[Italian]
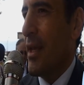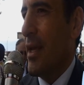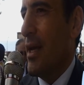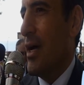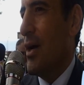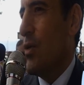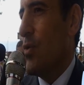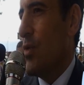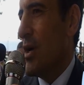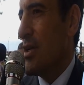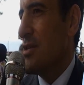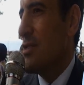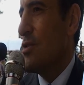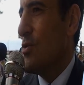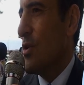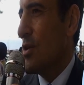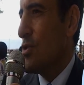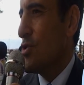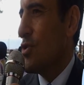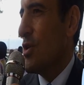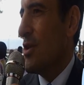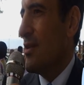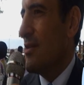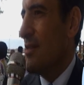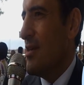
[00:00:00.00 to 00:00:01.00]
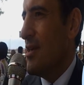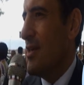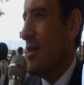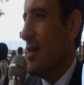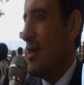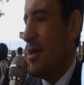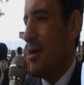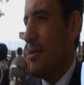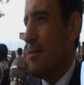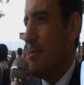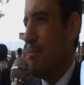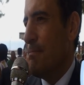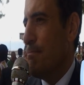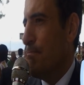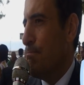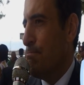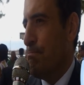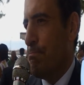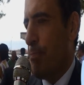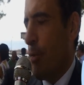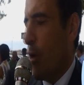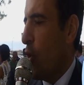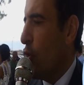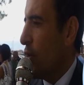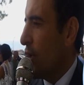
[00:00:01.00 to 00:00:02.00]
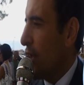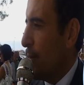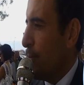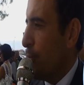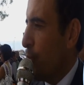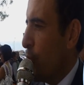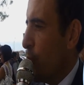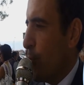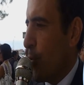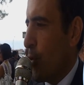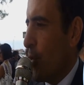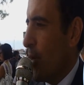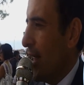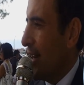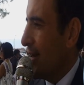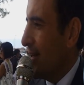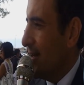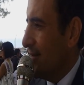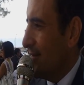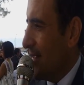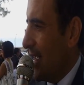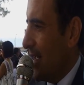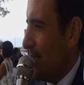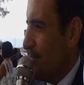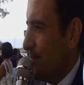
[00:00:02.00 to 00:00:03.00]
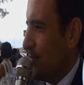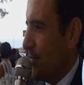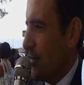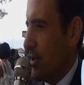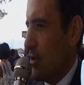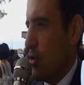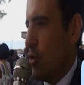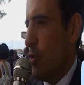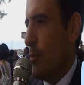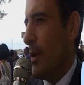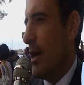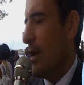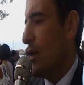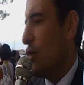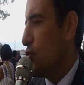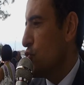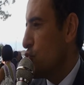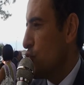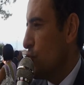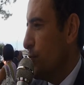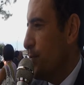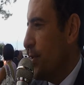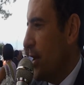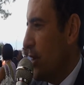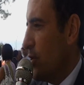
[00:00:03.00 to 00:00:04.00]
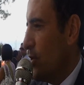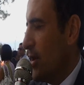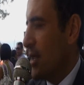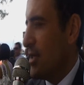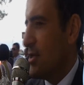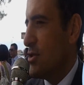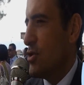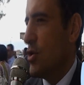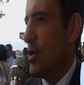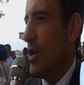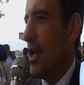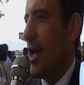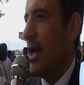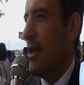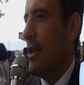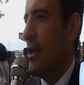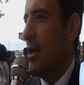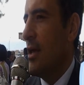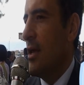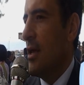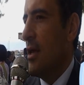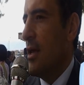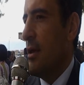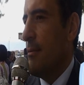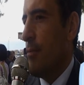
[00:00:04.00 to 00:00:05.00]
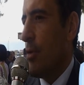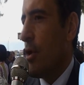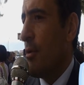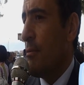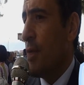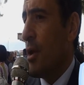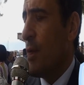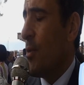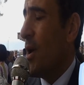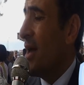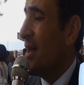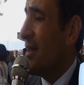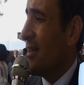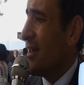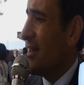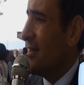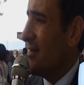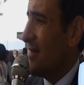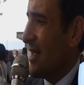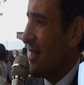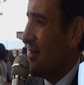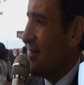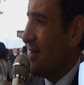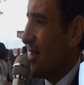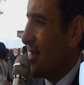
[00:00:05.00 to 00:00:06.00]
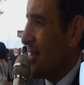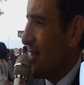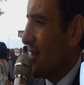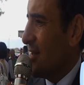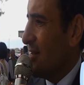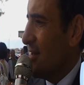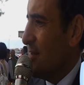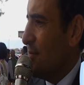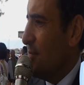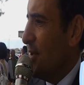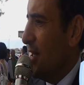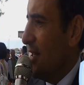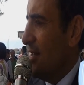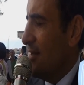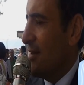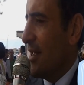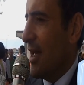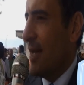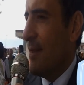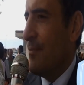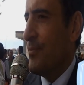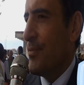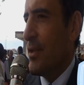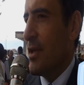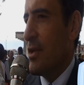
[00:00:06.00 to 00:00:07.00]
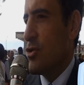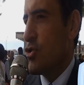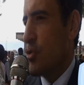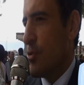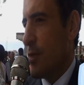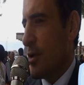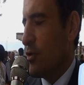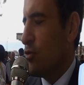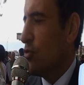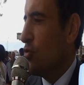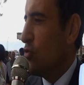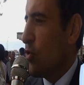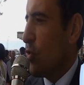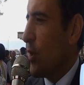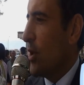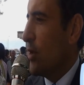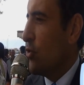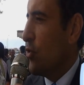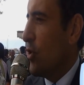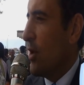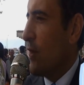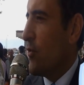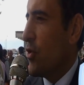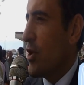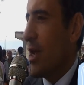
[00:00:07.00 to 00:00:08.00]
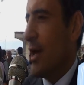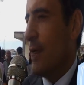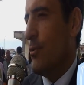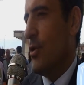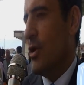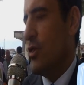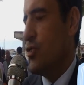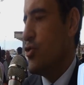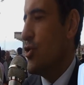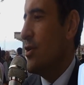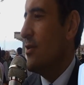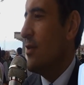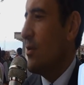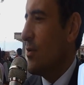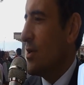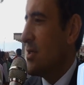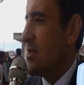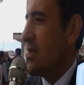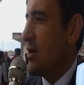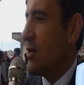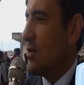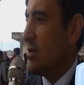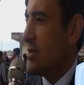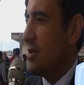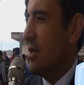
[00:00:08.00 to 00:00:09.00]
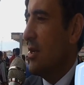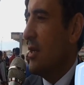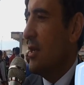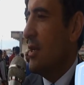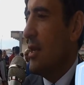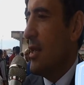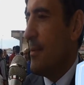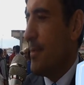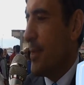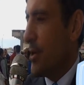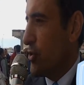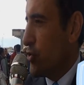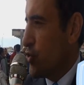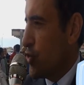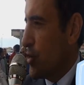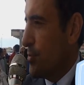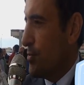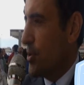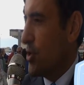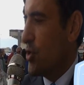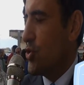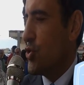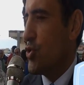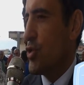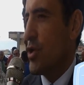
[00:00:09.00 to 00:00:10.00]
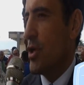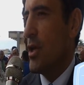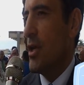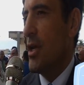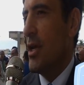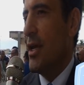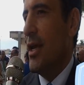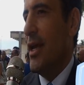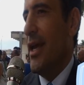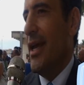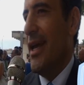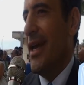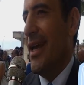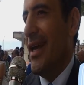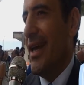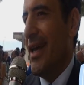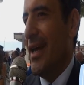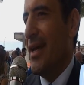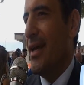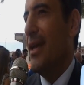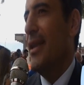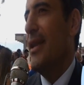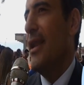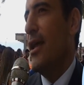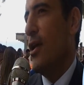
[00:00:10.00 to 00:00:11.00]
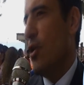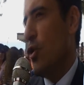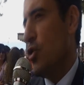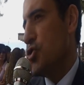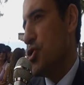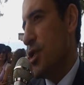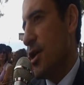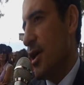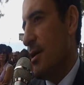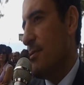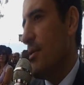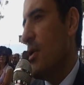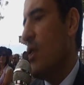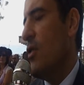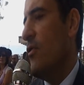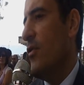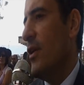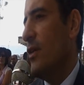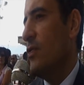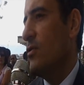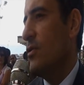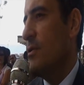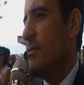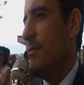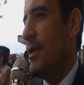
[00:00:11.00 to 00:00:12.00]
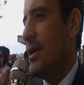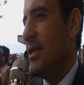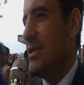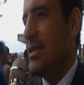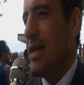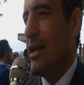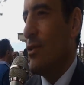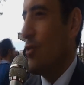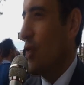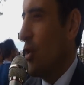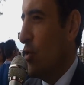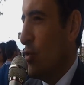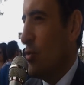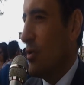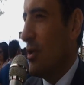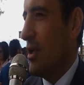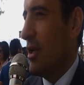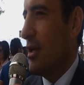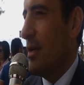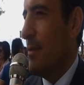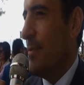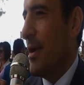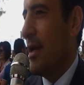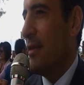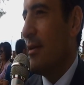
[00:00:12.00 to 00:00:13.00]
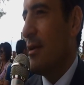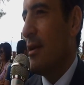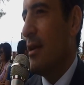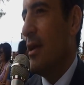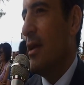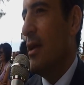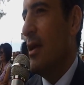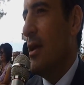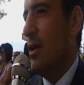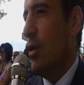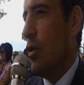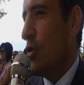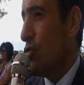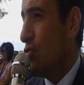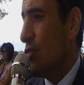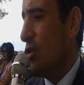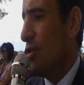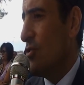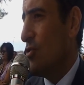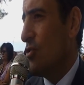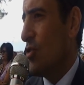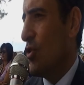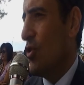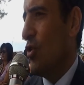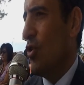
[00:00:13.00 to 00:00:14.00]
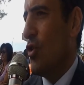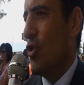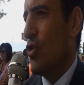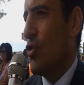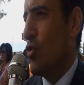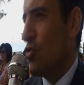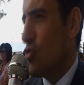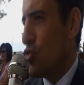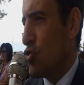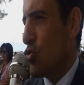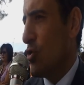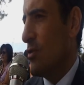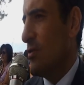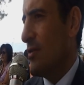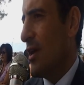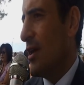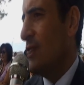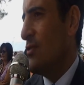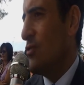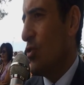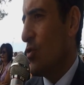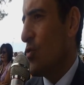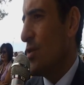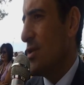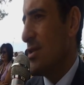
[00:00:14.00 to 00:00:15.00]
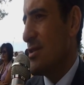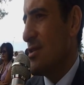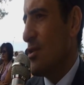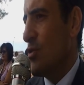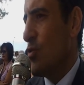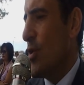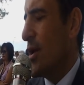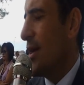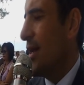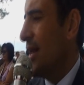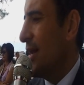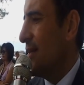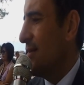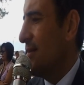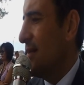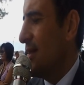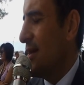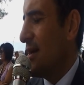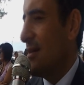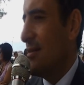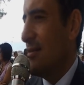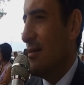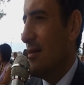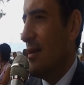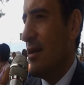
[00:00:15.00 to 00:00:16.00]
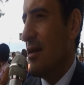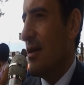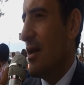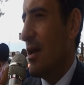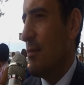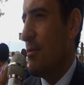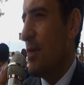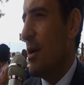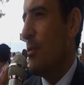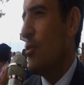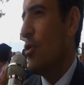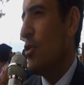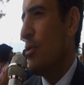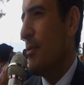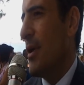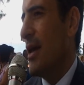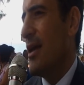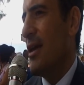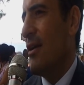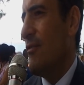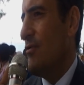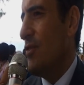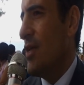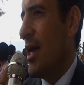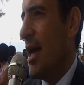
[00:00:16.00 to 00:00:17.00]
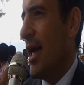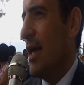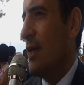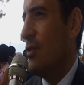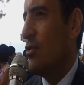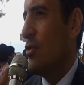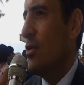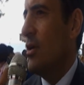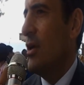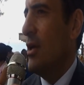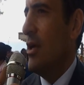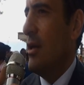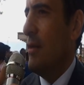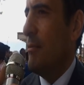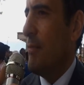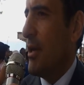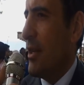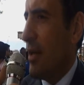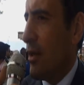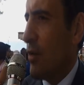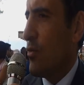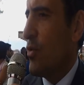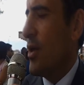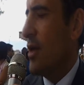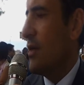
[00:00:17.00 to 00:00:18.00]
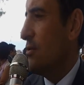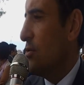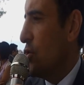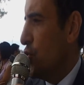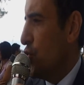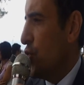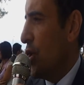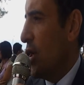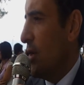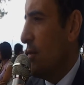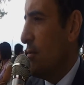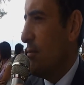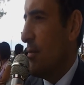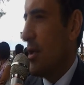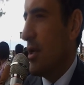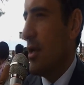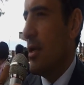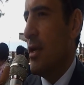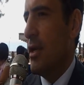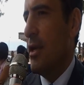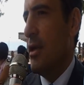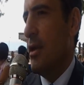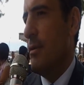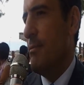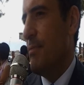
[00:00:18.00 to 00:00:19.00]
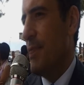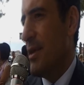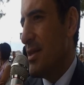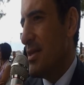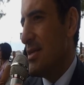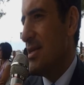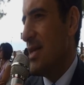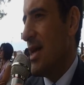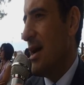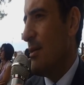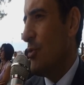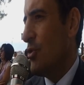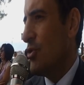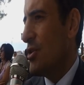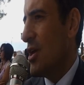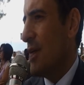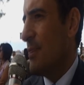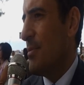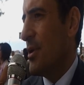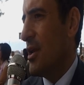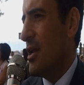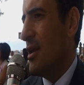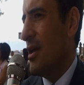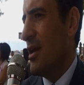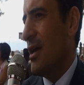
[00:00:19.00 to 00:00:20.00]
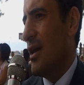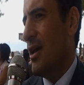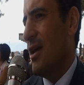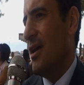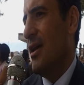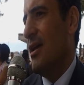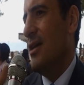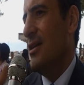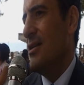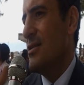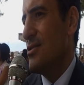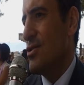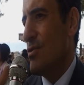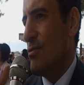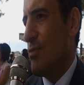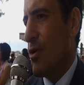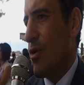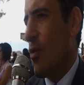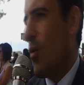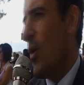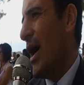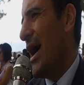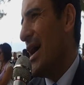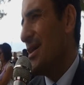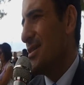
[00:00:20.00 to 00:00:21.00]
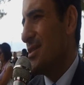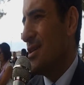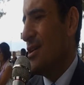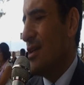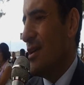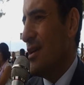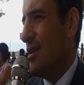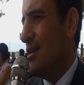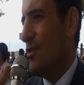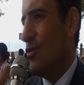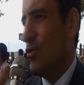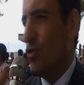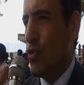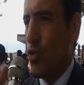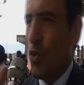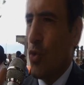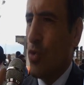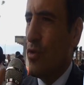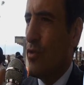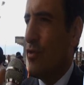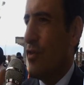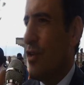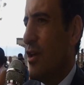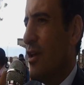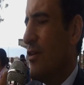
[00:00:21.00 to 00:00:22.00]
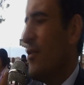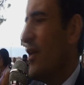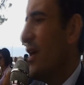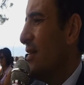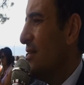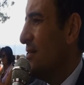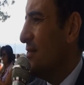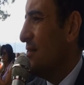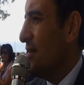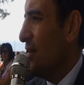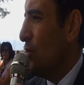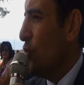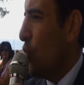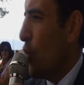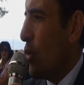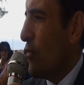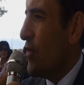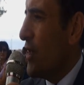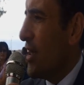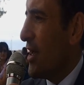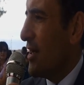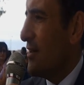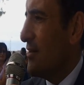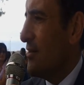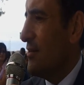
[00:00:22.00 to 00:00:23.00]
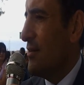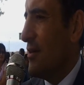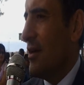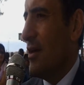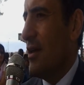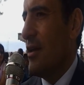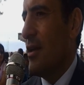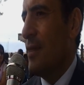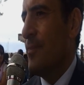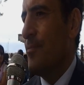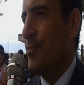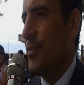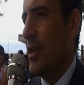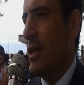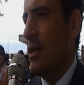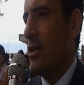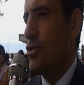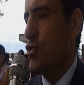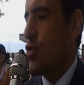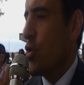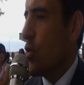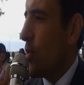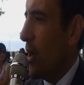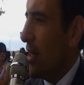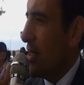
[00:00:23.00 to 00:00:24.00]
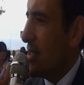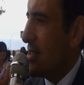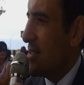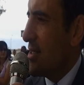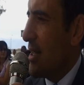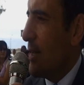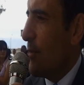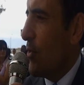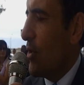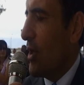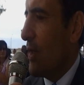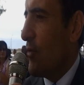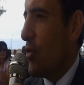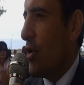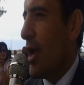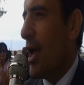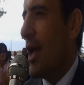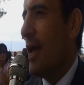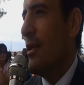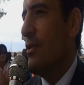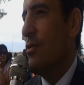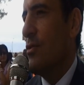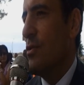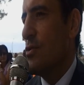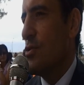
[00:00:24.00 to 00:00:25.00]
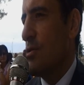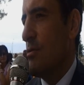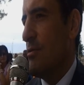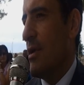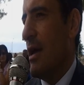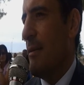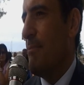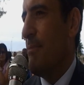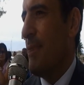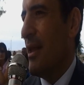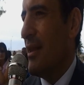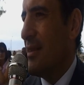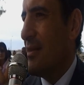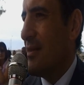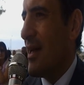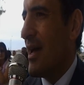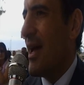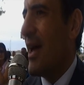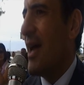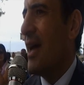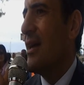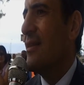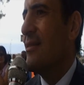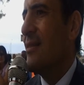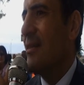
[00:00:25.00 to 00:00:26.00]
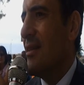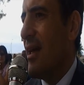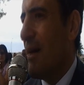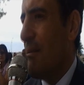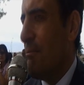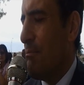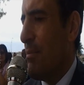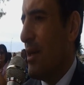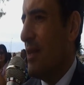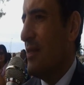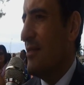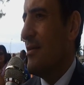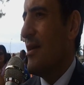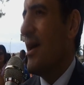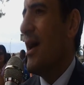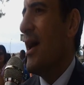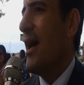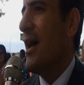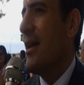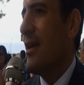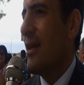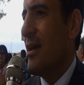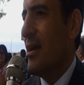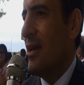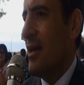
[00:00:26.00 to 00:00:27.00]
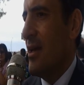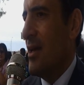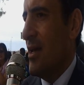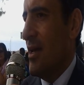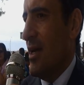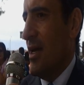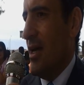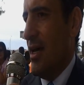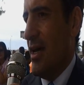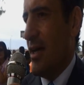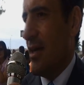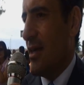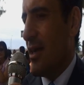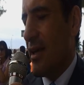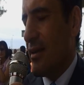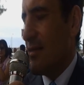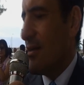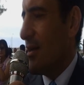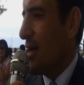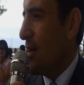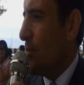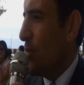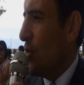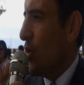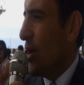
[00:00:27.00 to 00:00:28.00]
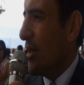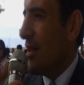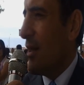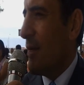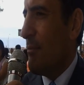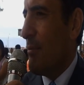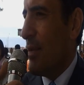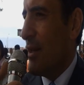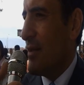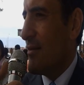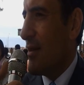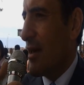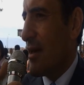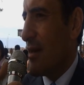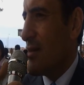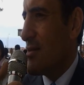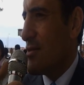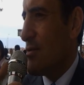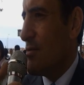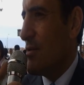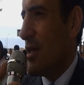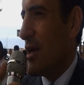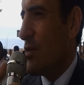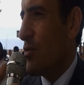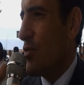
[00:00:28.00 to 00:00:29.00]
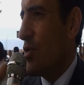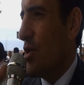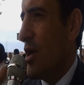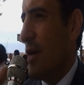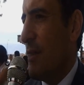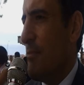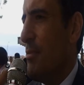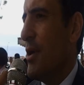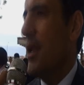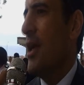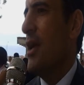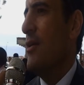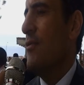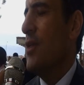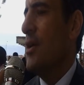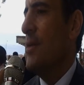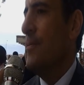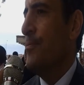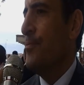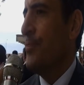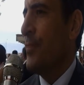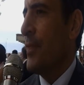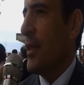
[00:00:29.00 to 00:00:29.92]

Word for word: una situazione di poca popolarità, io parlo sul piano nazionale, però abbiamo anche tanta credibilità, soprattutto quando lavoriamo, la gente queste cose le percepisce, eh, le cose che abbiamo fatto in passato è inutile ripeterle, ho detto non soltanto questi due grandi cantieri che abbiamo ormai avviato, ma da qui a dicembre pensiamo di aprire insomma, quasi tutti i 20 nuovi cantieri sui quali stiamo lavorando, insomma, appaltati, da appaltare, eh, che andremo ad appaltare insomma, da qui a breve.